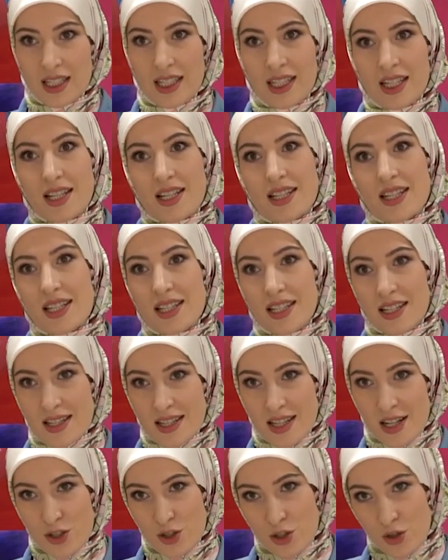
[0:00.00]
Если э
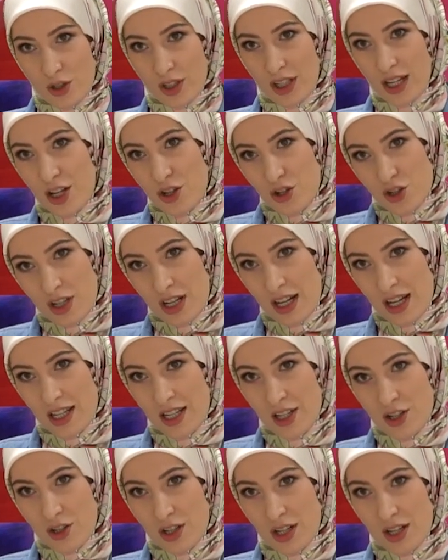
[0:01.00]
дисачин кашара
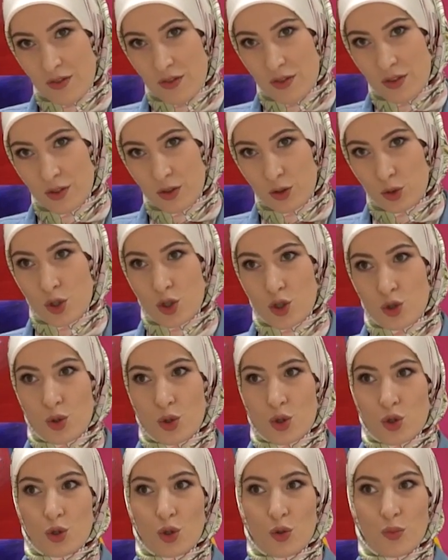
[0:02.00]
хижав. То есть
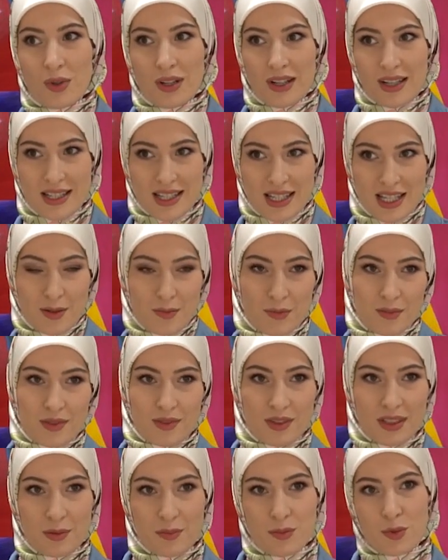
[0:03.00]
то, что мы
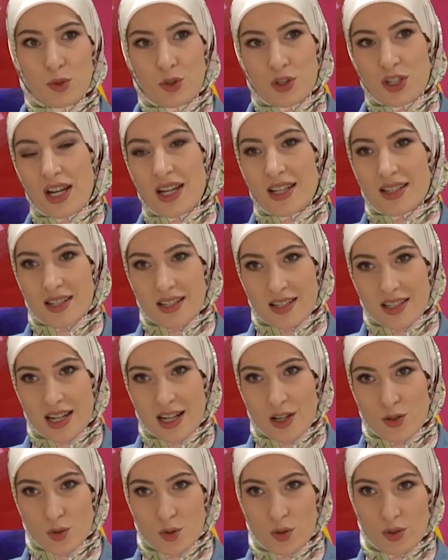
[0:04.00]
хотим, не получается
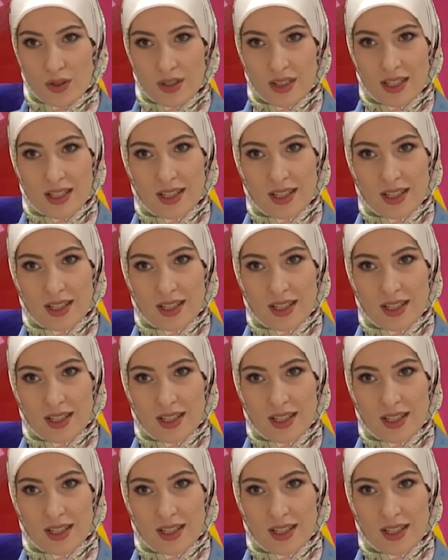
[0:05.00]
сразу.